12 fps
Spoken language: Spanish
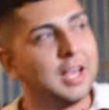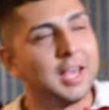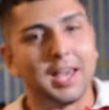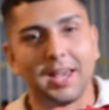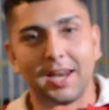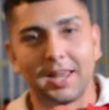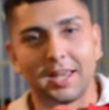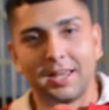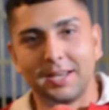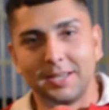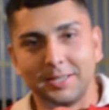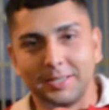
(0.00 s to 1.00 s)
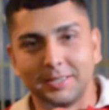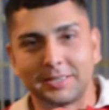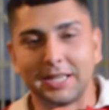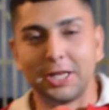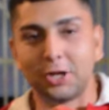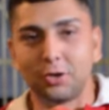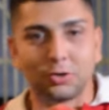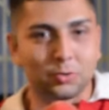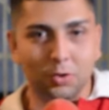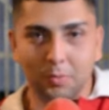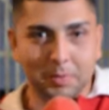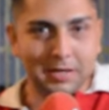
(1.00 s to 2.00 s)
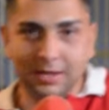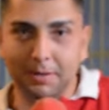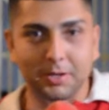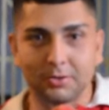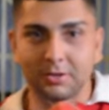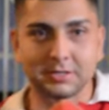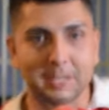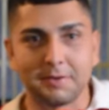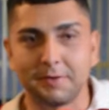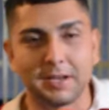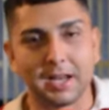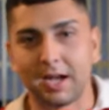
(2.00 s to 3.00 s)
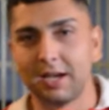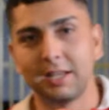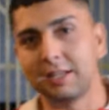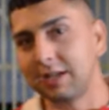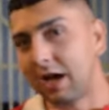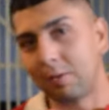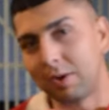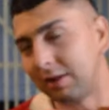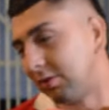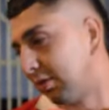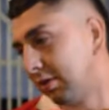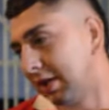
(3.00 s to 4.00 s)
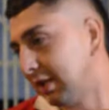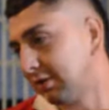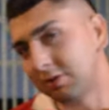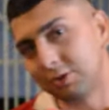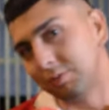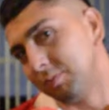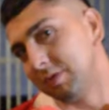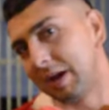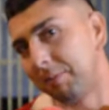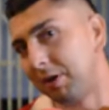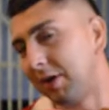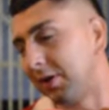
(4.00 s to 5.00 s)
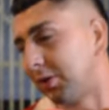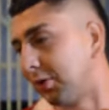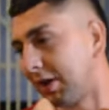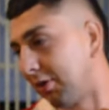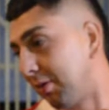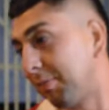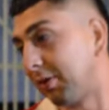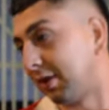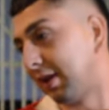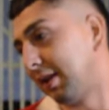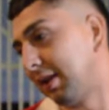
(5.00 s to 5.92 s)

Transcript: el, técnico tuvo su planteamiento hasta el final y aguantó y listo, nos llevamos la victoria, que es lo importante.